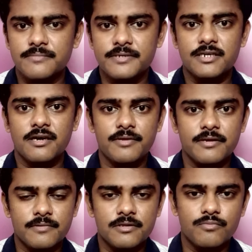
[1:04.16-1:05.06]
যাবে যেটা আমি
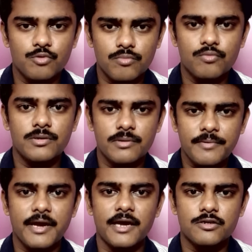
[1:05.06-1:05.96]
আপনাদের
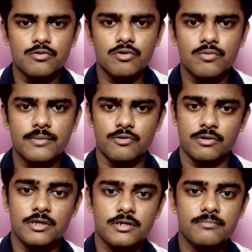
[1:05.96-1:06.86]
পুরোপুরিভাবে গাইড করব এবং
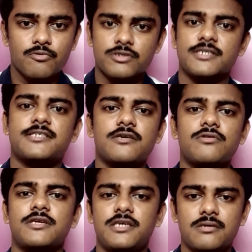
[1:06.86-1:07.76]
প্রসেসটাও
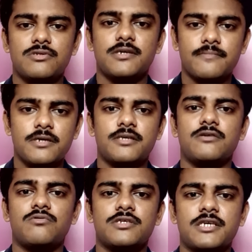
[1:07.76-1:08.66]
দেখিয়ে দেবো যে আপনারা কী
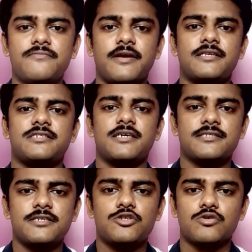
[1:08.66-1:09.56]
করে সেই
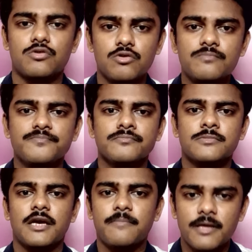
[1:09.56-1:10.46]
ফ্র্যাঞ্চাইজির জন্য
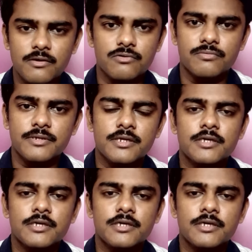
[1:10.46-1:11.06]
অ্যাপ্লাই করবেন